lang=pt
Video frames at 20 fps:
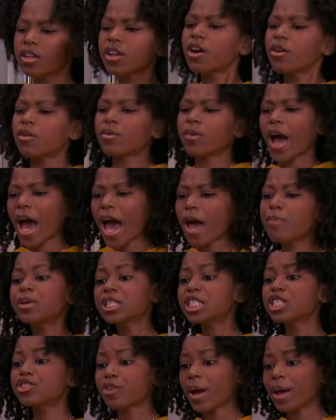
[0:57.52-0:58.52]
Olha,
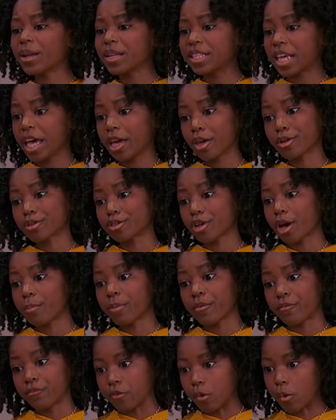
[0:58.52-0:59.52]
eu não estava querendo tomar seu
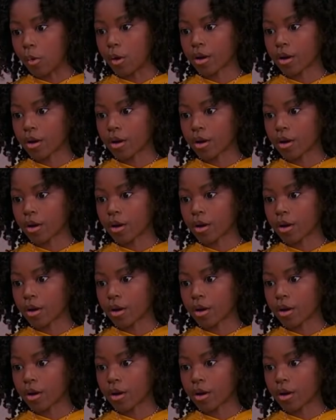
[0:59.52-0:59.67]
lugar